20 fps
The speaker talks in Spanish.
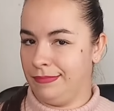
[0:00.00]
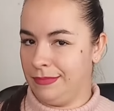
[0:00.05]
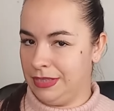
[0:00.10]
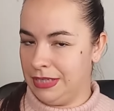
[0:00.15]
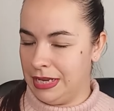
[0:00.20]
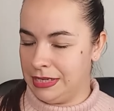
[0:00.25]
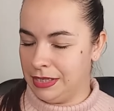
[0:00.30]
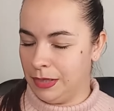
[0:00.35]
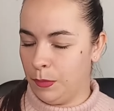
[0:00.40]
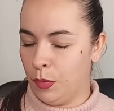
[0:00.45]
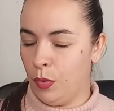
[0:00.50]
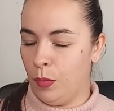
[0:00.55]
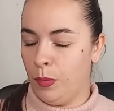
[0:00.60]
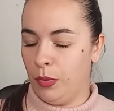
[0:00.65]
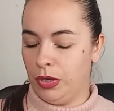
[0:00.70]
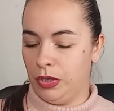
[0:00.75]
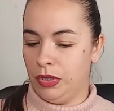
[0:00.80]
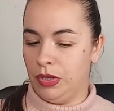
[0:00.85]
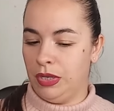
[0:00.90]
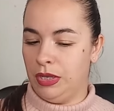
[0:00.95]
Si hacemos un
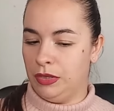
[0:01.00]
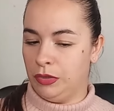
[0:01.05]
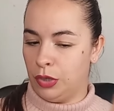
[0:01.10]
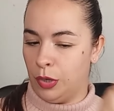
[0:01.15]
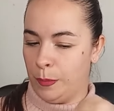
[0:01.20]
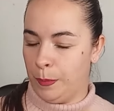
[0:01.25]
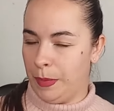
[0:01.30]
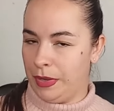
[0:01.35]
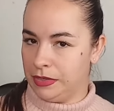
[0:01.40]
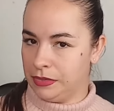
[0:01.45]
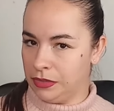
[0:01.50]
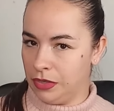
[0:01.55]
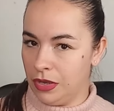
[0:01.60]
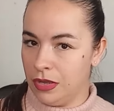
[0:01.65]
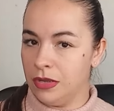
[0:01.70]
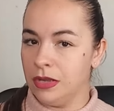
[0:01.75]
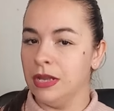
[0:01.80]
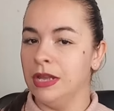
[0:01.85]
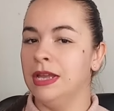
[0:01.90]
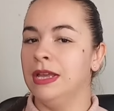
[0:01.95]
poquito de
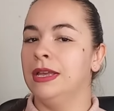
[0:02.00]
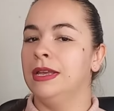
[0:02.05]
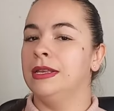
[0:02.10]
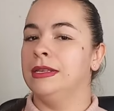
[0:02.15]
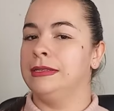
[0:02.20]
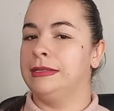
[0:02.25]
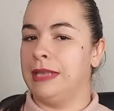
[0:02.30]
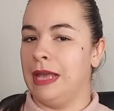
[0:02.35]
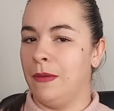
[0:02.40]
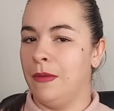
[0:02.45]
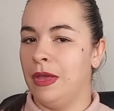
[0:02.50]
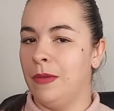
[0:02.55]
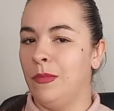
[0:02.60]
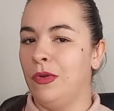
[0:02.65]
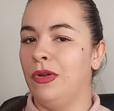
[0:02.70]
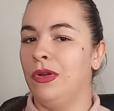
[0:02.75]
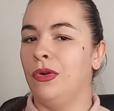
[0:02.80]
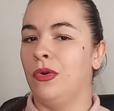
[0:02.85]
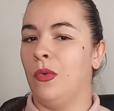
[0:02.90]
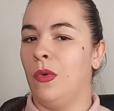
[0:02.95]
introspección,
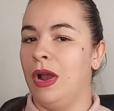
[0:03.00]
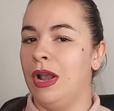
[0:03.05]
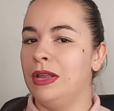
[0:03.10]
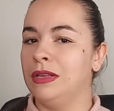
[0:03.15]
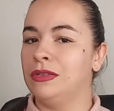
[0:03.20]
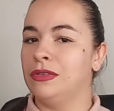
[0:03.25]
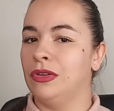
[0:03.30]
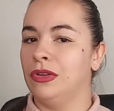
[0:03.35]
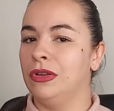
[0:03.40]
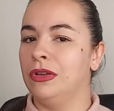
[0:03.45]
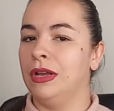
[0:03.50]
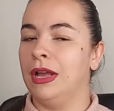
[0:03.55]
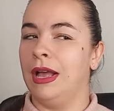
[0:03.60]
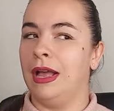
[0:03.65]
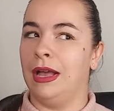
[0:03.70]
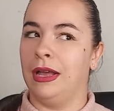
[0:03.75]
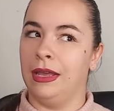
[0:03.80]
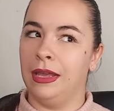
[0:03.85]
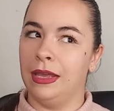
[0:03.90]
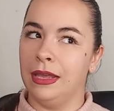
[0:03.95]
sabemos cuáles son
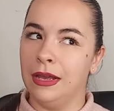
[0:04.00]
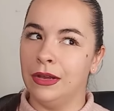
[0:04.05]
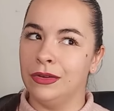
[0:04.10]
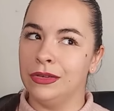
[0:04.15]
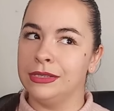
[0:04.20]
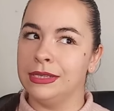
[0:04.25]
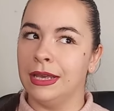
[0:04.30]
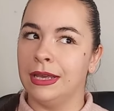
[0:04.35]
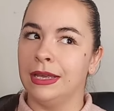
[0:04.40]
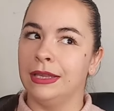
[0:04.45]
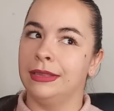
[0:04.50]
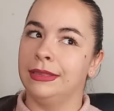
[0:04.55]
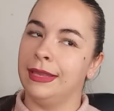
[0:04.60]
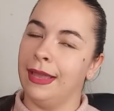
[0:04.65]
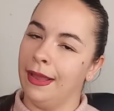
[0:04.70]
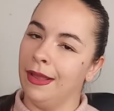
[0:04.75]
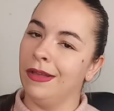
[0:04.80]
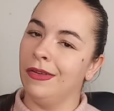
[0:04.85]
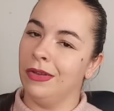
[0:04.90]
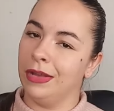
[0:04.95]
aquellas cosas que
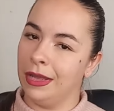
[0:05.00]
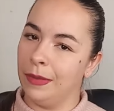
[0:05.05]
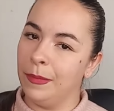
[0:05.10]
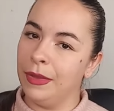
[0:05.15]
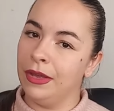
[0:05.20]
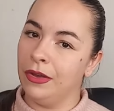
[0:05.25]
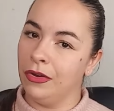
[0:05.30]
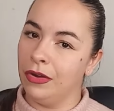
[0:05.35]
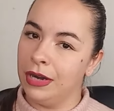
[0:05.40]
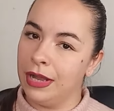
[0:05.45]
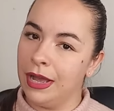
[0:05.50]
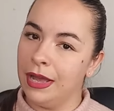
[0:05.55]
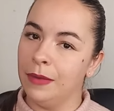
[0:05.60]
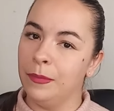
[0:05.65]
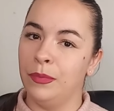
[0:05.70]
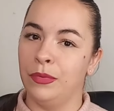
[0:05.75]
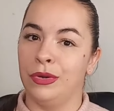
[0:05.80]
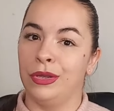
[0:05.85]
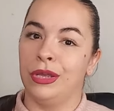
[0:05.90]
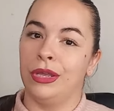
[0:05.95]
tengo que
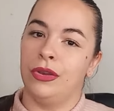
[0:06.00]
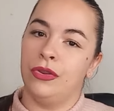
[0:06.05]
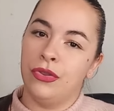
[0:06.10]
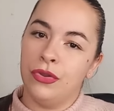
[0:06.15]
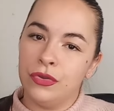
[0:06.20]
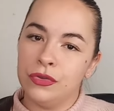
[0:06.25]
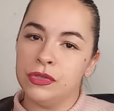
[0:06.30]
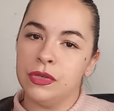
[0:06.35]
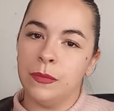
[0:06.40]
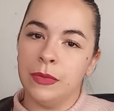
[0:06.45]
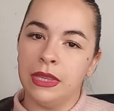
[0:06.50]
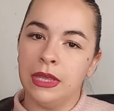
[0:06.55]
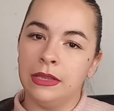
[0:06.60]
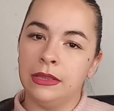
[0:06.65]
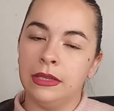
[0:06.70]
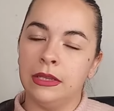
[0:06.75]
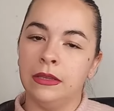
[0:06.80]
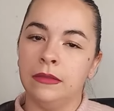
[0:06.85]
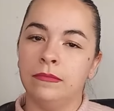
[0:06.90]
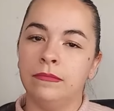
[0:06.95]
mejorar porque no se me
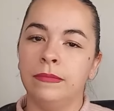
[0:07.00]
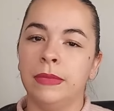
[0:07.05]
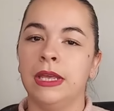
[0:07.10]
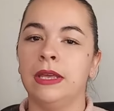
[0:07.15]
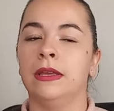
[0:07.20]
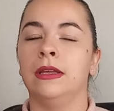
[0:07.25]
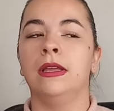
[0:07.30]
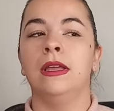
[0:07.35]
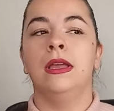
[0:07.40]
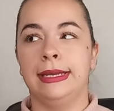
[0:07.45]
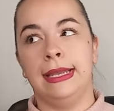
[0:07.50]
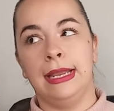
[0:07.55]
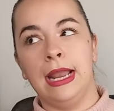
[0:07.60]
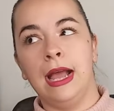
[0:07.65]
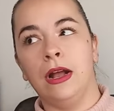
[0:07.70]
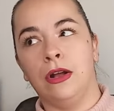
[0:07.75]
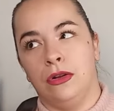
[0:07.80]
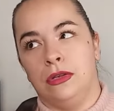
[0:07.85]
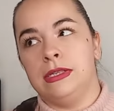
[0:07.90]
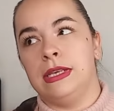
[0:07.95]
dan tan bien y
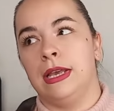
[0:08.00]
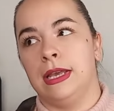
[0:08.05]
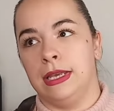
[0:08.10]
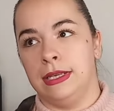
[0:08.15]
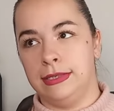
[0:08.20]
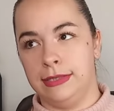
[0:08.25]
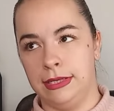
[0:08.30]
las cosas que